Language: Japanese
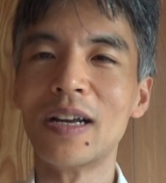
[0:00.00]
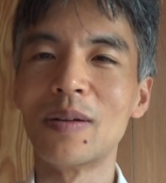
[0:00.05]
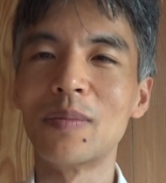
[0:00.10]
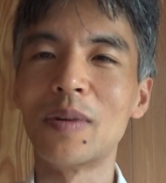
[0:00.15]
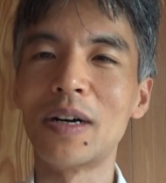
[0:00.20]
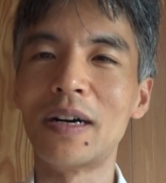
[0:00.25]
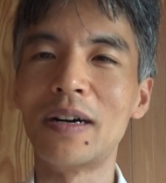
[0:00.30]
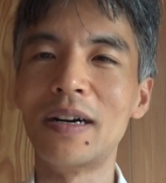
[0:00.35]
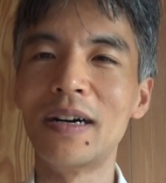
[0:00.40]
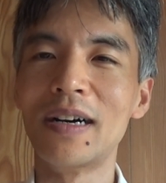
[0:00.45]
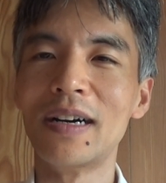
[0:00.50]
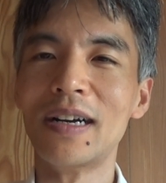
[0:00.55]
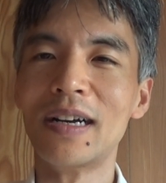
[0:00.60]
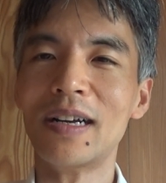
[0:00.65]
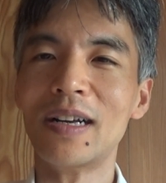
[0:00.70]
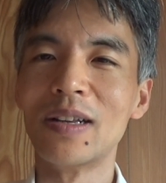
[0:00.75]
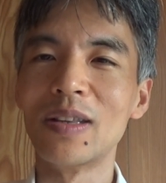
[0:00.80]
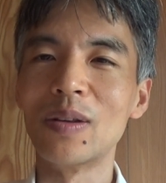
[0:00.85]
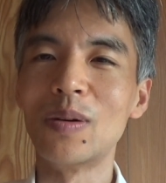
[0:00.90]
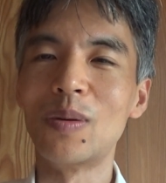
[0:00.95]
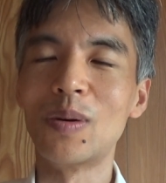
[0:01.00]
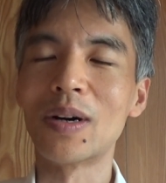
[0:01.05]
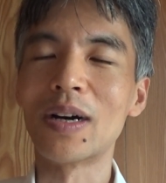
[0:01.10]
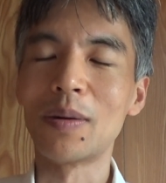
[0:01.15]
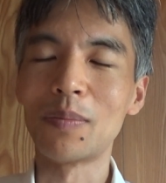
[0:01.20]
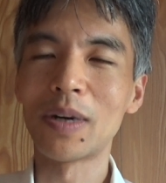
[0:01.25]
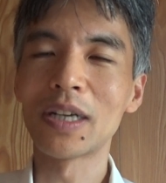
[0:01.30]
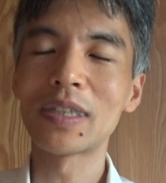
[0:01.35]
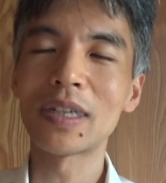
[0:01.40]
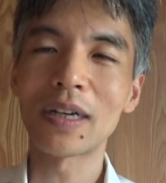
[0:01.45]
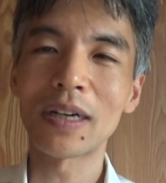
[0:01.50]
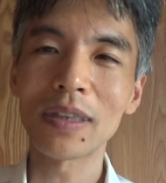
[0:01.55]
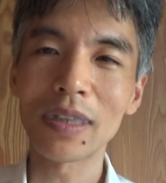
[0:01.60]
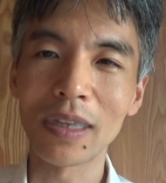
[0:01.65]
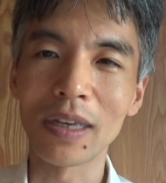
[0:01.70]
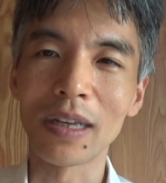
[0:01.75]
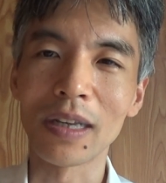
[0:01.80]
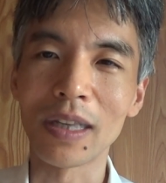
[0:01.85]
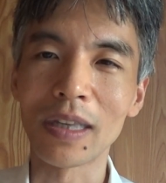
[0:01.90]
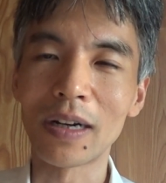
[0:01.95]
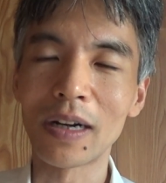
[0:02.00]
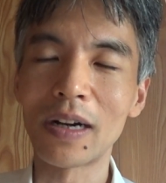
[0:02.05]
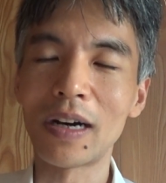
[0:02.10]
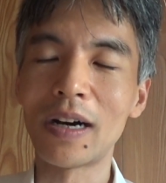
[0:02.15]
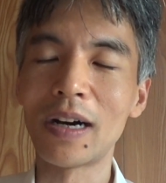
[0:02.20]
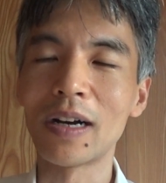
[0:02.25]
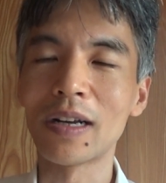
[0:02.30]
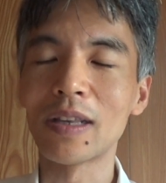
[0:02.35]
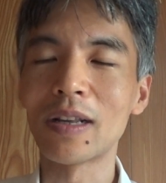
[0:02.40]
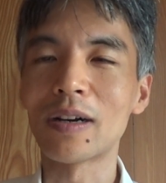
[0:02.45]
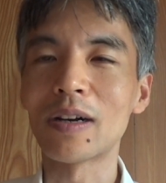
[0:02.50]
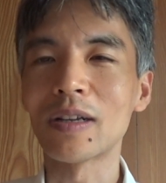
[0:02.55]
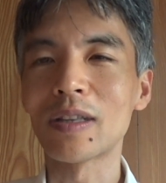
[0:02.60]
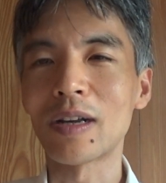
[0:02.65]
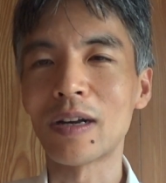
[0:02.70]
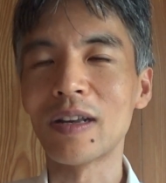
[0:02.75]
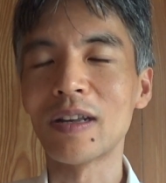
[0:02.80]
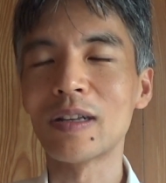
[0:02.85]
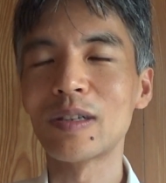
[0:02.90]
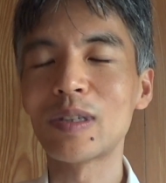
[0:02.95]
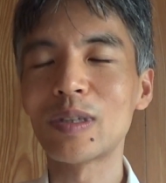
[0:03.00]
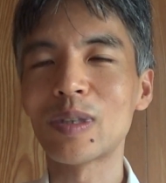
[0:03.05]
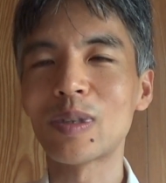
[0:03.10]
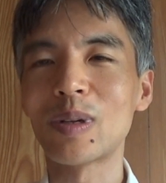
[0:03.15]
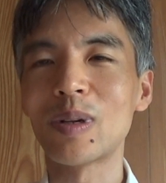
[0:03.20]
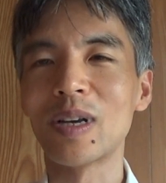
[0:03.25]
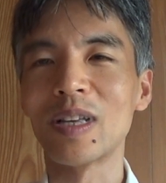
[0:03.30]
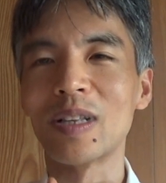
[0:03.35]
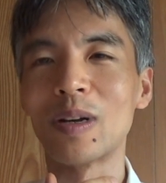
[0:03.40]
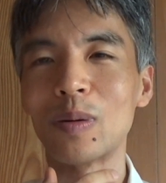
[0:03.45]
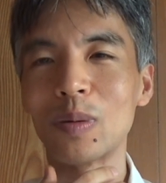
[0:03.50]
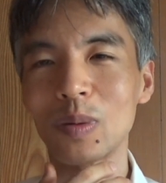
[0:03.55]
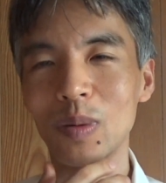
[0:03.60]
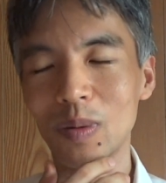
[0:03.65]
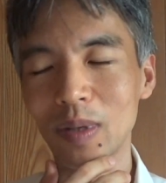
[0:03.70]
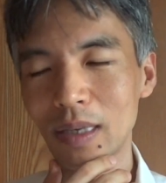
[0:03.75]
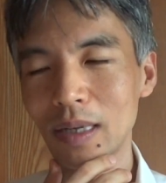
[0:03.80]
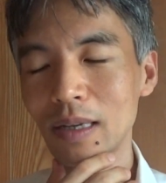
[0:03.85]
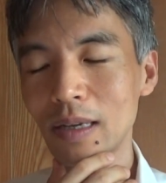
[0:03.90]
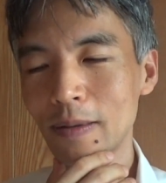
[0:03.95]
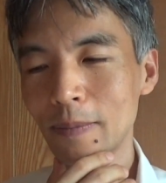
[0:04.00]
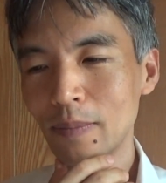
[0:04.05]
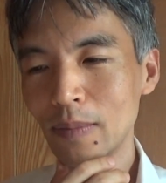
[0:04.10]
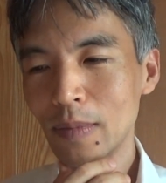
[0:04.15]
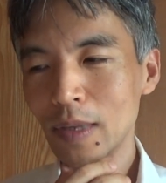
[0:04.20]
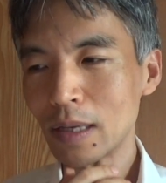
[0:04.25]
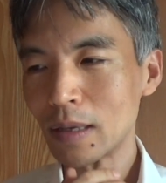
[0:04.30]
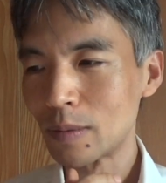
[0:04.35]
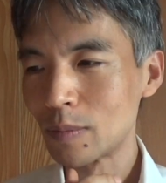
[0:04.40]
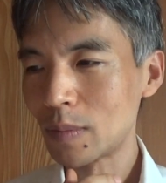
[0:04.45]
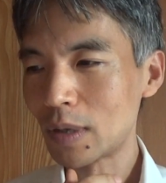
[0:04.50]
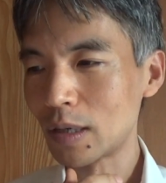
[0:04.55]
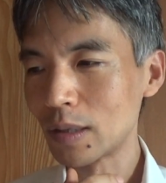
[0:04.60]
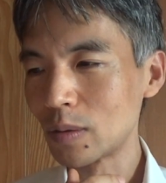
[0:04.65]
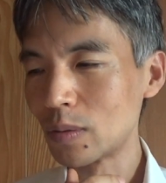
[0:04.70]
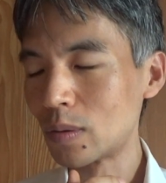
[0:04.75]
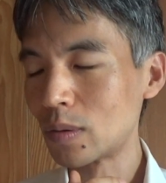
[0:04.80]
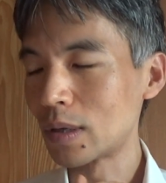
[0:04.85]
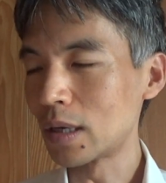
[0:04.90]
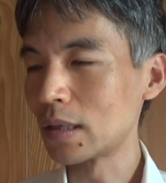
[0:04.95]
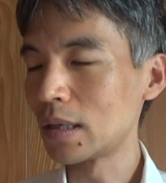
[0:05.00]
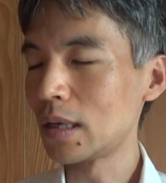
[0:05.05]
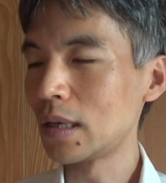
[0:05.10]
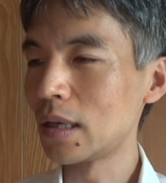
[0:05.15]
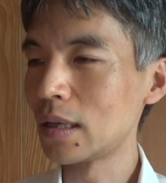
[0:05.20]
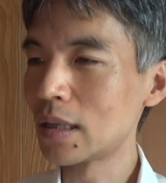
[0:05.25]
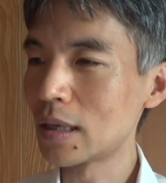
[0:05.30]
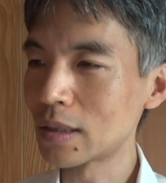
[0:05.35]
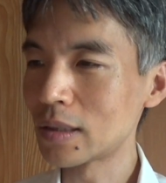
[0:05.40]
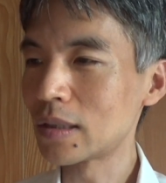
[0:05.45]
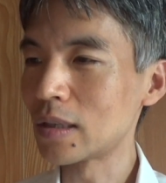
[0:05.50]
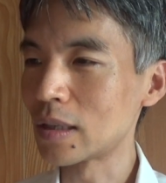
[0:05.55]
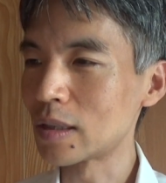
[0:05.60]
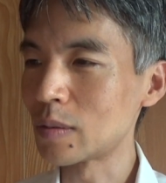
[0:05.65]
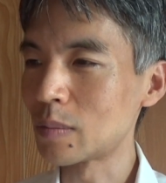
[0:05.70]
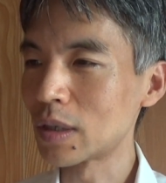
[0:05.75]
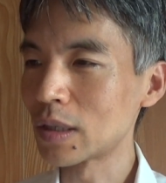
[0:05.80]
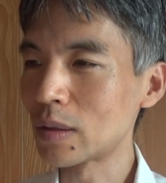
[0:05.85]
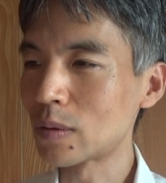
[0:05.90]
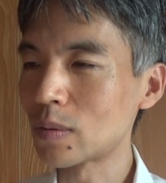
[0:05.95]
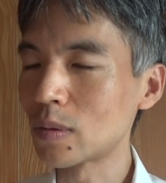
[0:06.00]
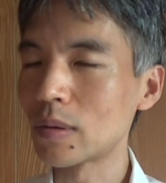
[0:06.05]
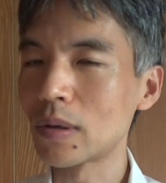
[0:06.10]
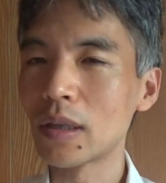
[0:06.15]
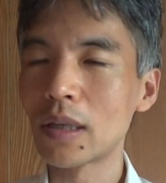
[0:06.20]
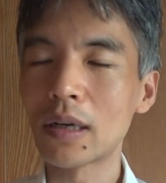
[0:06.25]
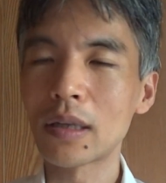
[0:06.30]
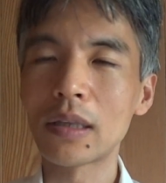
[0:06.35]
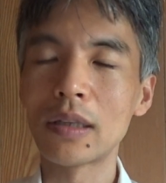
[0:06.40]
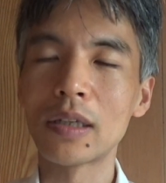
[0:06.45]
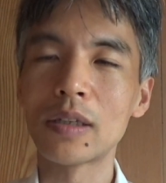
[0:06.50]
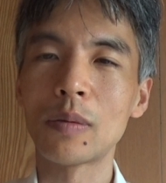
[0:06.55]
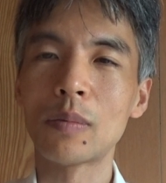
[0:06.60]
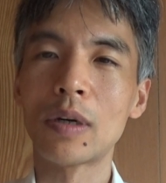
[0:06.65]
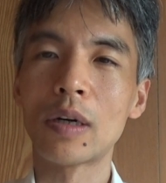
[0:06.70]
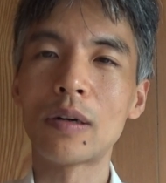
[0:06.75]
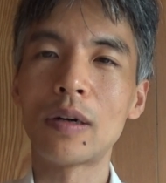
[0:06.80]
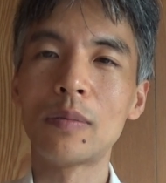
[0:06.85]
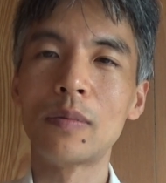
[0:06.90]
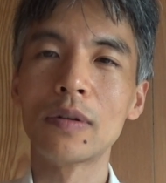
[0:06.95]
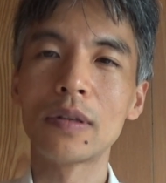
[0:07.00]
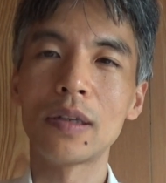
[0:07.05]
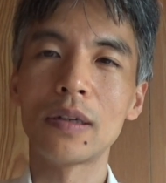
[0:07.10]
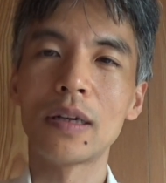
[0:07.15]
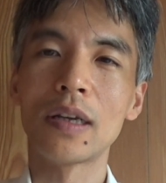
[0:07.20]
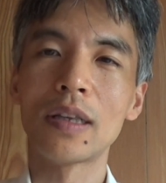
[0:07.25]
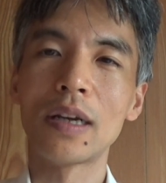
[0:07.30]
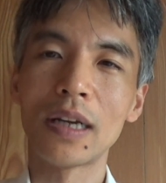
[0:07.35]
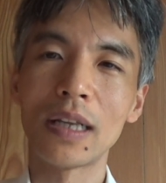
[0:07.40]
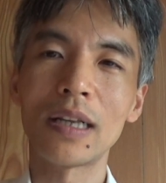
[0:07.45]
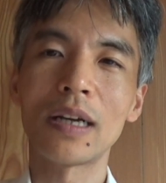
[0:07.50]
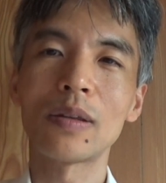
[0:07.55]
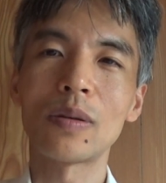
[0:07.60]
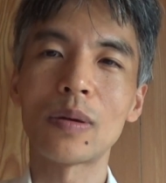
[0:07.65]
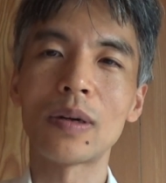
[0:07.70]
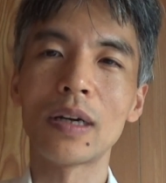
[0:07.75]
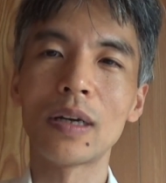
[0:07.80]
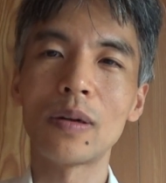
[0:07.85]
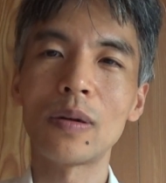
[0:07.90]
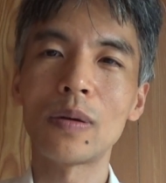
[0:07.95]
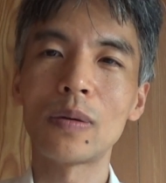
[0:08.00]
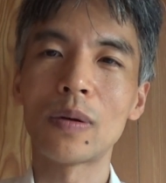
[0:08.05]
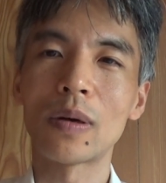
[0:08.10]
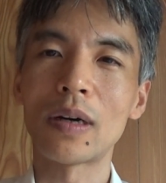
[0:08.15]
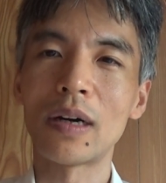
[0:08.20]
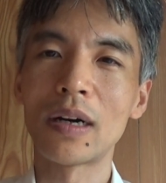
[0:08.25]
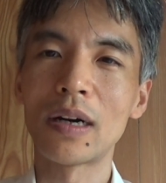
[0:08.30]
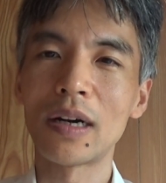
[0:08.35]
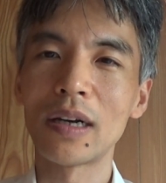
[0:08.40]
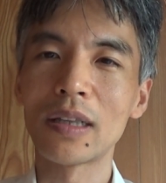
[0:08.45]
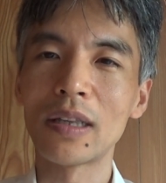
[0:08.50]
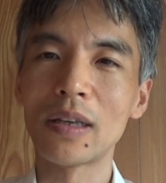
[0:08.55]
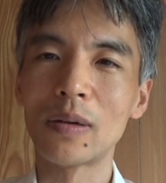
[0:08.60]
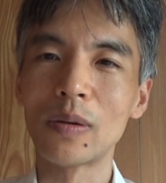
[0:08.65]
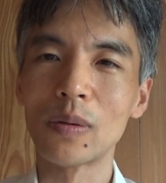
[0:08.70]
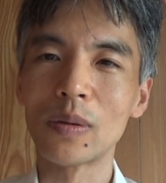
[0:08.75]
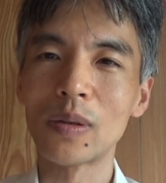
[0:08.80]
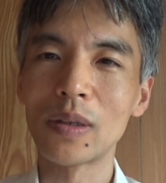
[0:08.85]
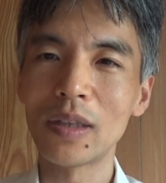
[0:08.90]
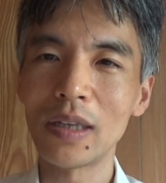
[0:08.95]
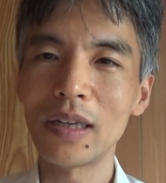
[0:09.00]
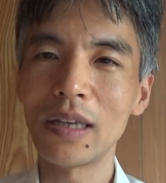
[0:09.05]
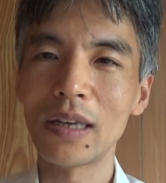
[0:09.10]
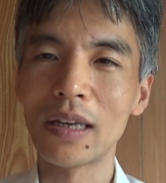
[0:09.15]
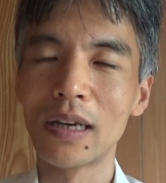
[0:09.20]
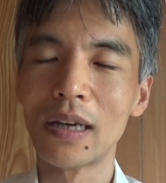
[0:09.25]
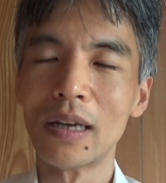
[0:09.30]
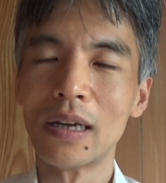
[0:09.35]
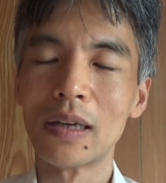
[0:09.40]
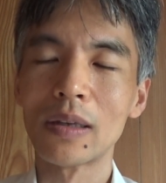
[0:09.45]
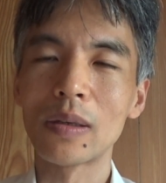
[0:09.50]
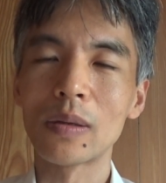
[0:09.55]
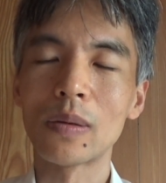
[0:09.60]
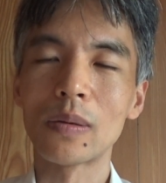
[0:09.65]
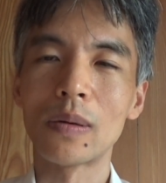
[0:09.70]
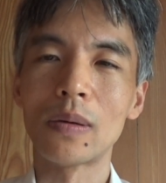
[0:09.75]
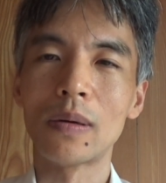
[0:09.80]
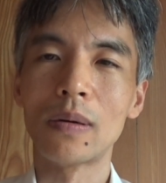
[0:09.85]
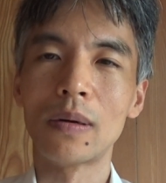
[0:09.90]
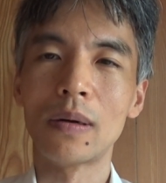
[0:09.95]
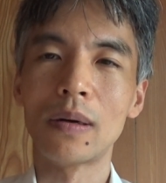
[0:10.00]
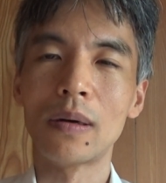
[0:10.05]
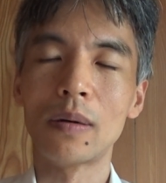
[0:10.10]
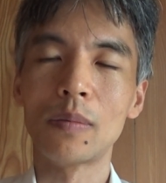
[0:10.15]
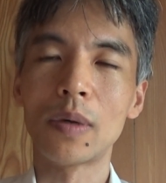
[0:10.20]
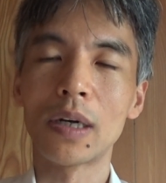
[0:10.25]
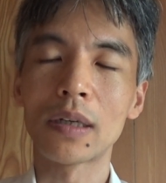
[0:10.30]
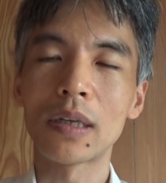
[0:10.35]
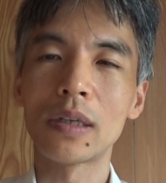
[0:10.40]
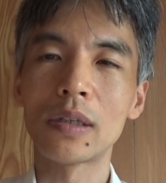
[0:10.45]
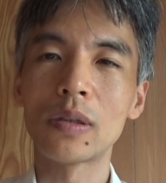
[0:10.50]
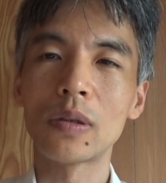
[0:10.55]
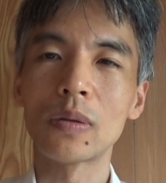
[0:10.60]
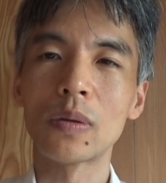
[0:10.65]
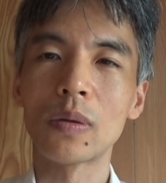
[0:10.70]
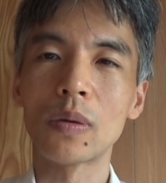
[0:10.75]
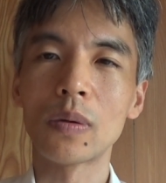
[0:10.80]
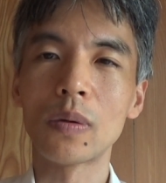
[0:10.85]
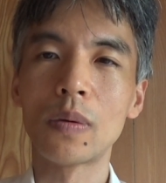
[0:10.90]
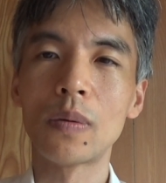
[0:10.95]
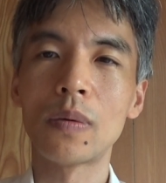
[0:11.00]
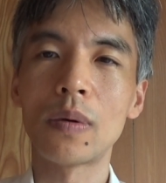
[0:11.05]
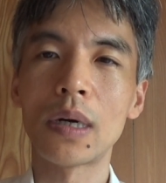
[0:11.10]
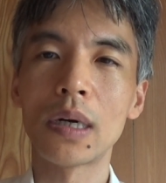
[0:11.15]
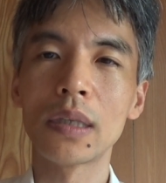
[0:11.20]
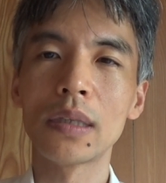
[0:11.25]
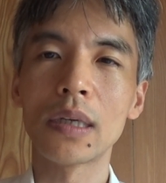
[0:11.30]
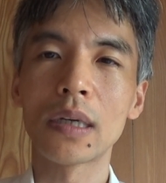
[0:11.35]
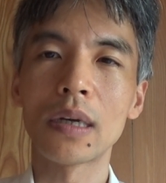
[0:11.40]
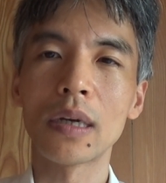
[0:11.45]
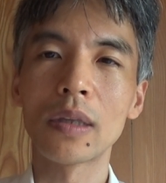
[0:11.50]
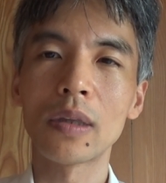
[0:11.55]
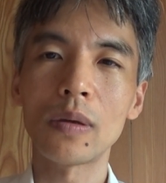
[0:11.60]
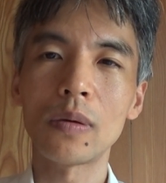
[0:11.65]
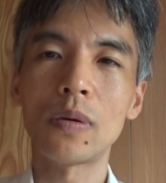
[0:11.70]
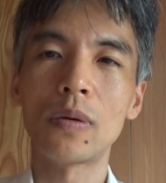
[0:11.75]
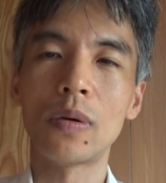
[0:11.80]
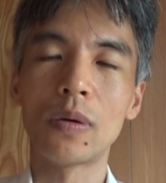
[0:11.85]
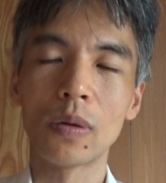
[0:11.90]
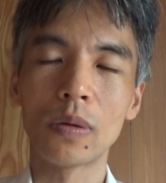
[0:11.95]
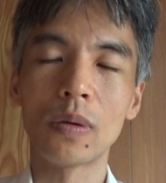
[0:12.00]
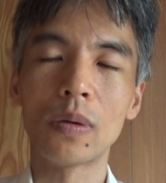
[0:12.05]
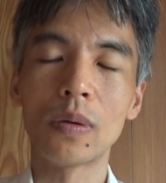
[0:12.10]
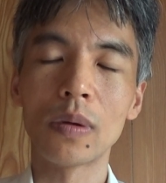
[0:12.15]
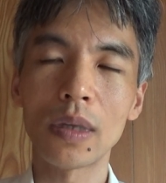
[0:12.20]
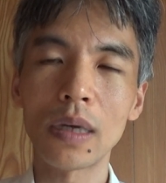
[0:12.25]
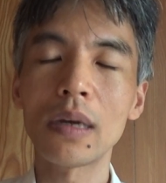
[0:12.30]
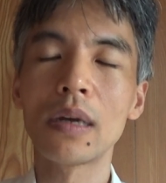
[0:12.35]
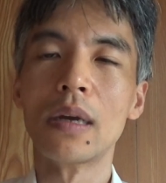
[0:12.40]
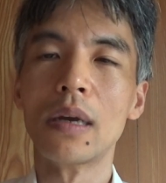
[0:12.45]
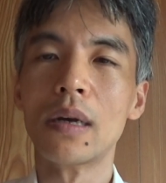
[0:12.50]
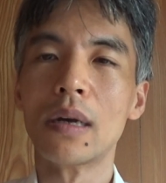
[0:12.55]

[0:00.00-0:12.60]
まあの方が間違っていたらなんか大変失礼なことをねまあ、動画に出してしまったことになってしまうかもしれないなとかいろいろ考えてるうちにその、まあ、紀州のドン・ファン事件の報道をね